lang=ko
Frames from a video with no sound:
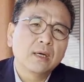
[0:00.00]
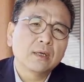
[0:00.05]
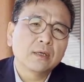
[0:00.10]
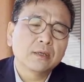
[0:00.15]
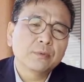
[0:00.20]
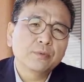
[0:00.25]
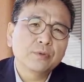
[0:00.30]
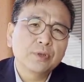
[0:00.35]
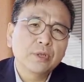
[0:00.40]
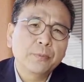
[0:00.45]

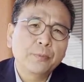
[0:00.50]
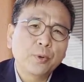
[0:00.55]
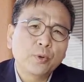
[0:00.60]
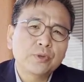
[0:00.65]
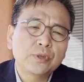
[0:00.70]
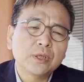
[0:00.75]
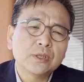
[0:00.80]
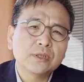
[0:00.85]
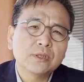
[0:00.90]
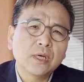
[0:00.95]
그분이
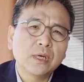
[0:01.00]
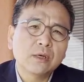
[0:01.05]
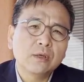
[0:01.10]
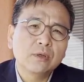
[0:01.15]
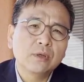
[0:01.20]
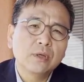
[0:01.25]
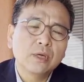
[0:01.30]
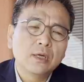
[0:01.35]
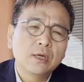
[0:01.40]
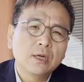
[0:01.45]

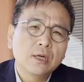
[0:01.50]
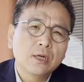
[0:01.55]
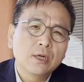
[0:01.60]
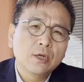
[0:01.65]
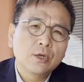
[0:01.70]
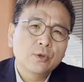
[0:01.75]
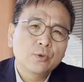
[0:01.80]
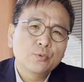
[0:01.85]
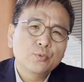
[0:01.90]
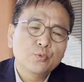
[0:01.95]
표창장을
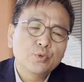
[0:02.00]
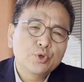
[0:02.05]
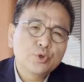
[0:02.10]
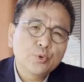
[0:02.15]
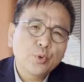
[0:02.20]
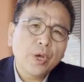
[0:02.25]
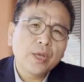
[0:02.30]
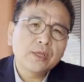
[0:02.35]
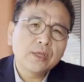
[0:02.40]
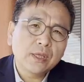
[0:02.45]

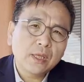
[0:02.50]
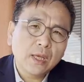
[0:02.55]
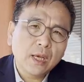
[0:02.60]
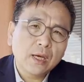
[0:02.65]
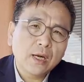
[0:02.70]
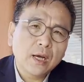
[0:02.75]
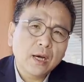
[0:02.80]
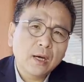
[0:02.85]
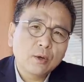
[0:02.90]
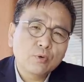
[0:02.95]

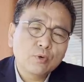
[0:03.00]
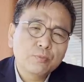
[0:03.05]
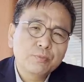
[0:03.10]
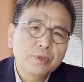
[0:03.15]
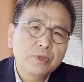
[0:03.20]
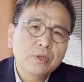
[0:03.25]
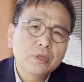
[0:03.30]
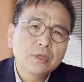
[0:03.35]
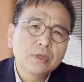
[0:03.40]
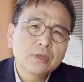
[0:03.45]
위조했다라고
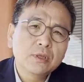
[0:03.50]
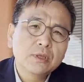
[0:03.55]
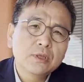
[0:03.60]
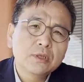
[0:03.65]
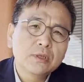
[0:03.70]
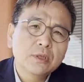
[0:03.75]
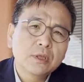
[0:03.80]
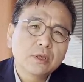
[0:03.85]
믿는